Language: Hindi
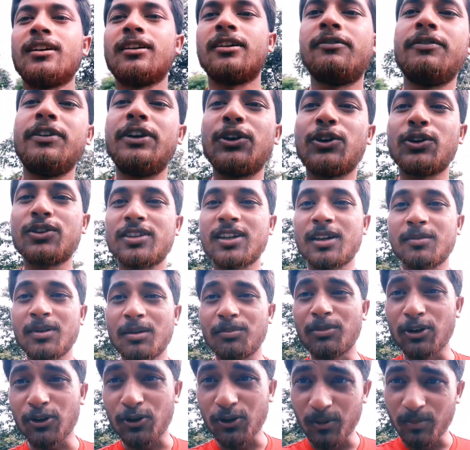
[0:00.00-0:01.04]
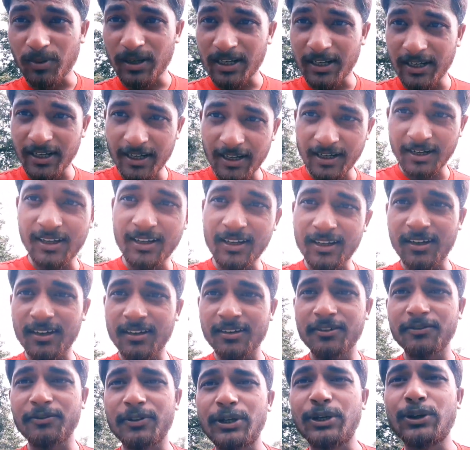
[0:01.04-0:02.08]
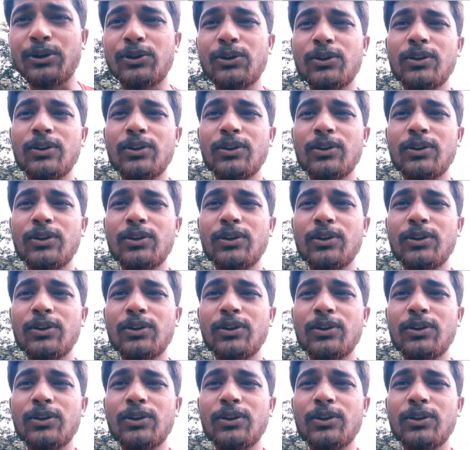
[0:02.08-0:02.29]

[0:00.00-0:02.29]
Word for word: वीडियो के साथ में बिल्कुल बनाए ना वीडियो को